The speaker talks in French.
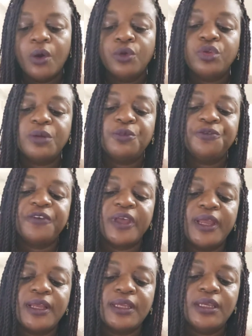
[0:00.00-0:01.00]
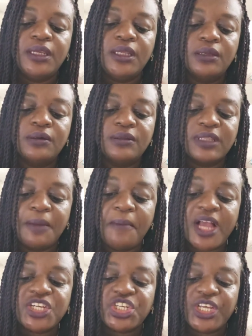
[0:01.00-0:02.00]
Autant mon frère qui, dans ta
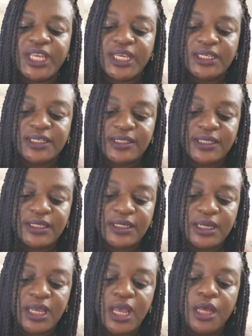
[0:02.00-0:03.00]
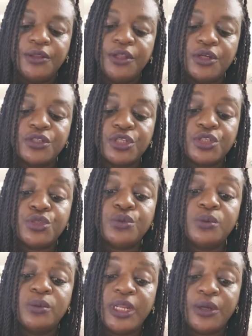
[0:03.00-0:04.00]
marche aiguisée, danse
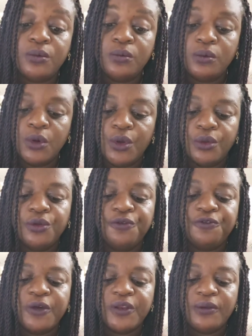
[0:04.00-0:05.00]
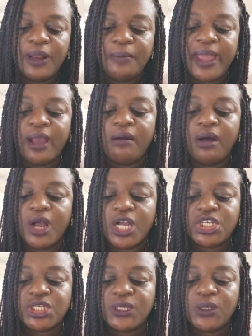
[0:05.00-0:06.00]
sous les coups de fouet de la mer
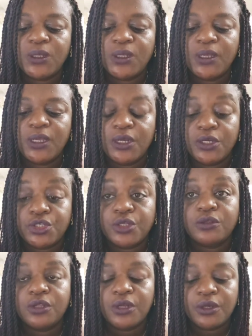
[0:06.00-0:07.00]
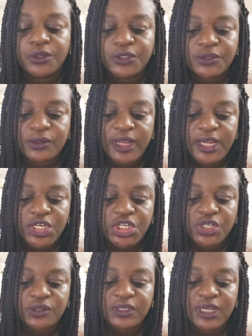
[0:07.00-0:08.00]
enragée. J'entends le soleil
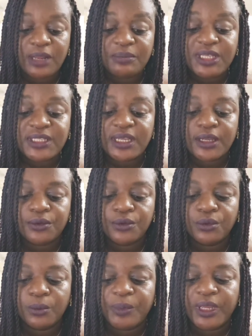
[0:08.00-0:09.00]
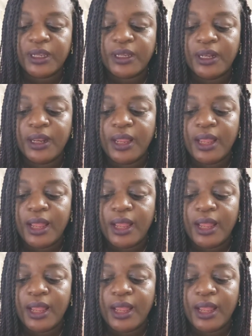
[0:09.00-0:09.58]
chanter la misère de ton péril,